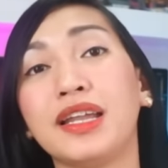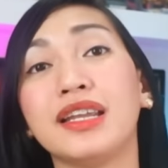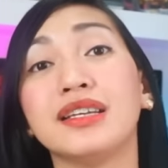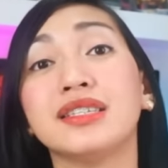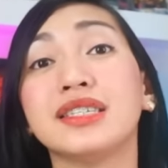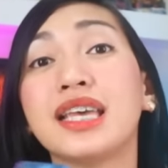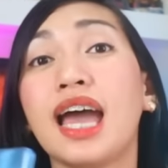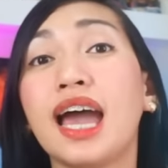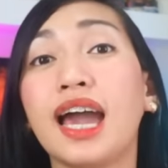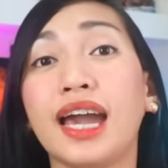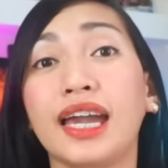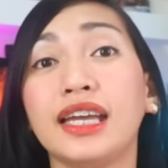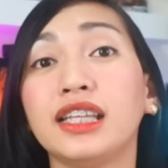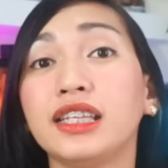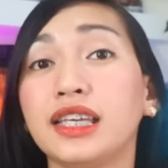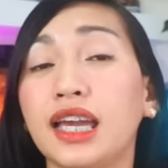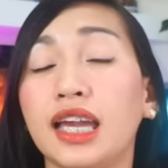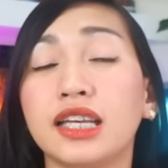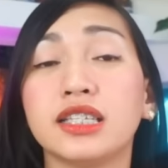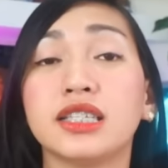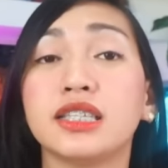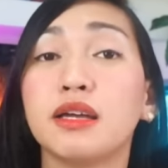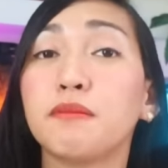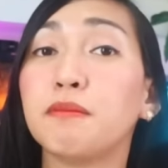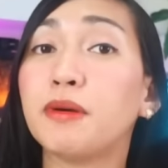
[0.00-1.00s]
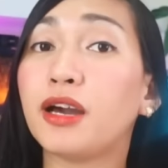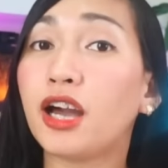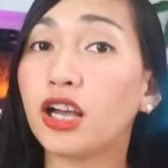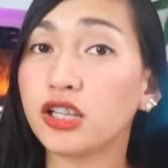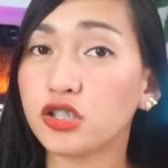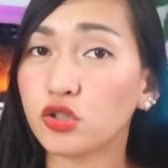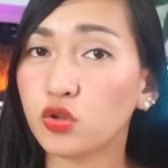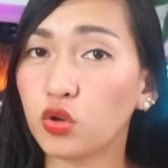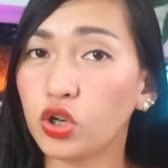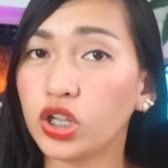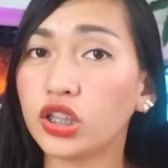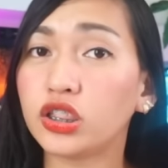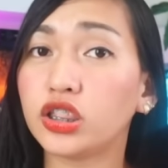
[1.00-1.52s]
Para sa akin guys,
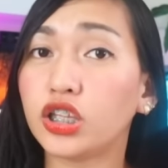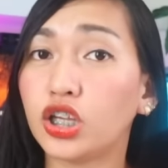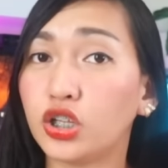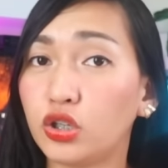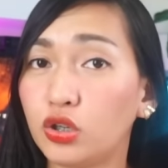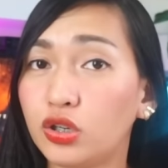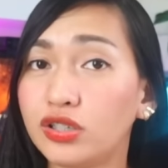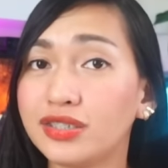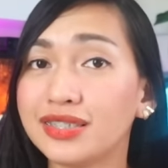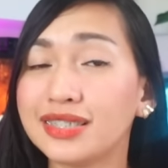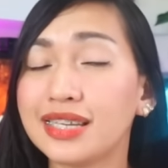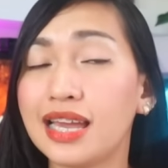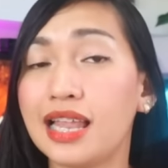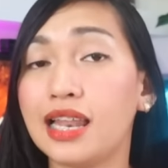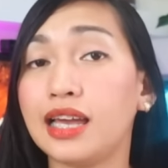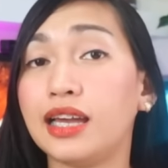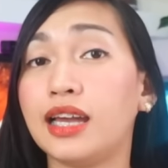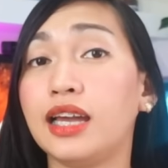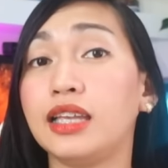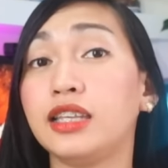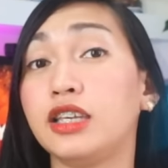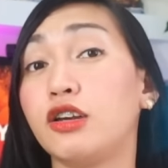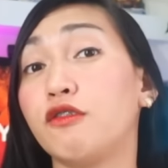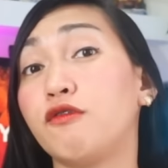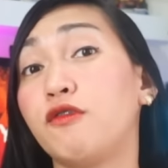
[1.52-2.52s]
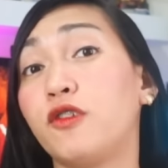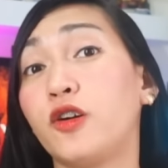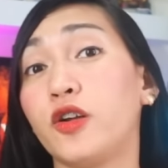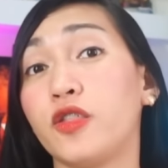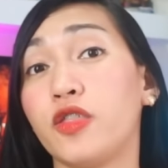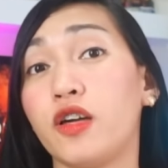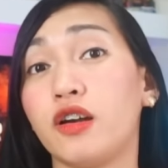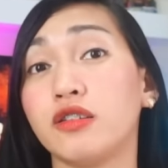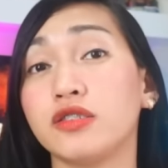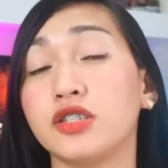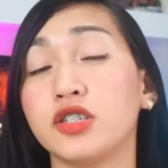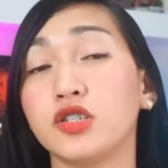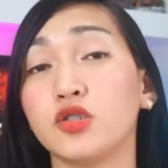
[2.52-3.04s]
napakasulit na nun sa halaga niyang
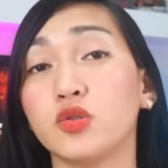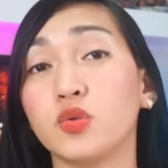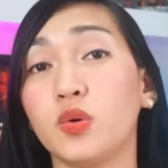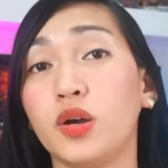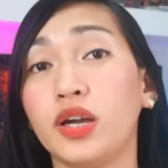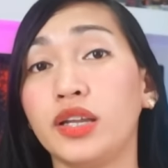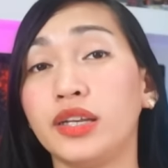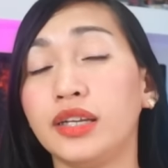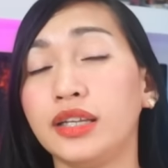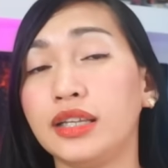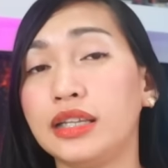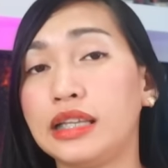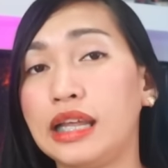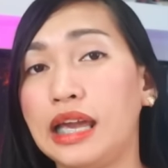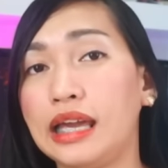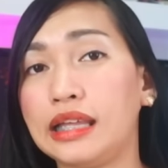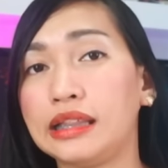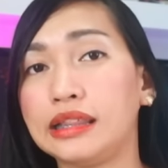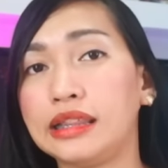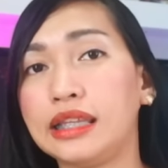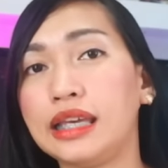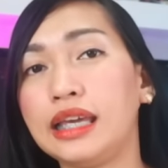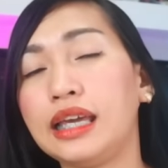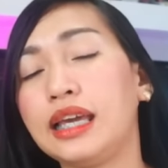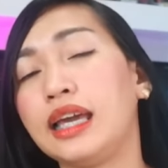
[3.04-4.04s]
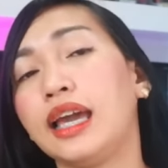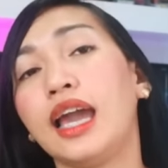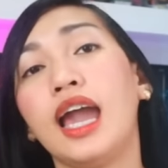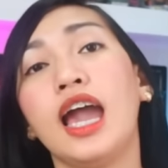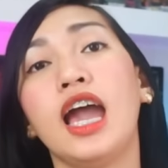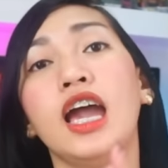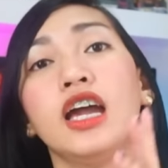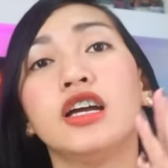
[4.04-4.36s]
4,290.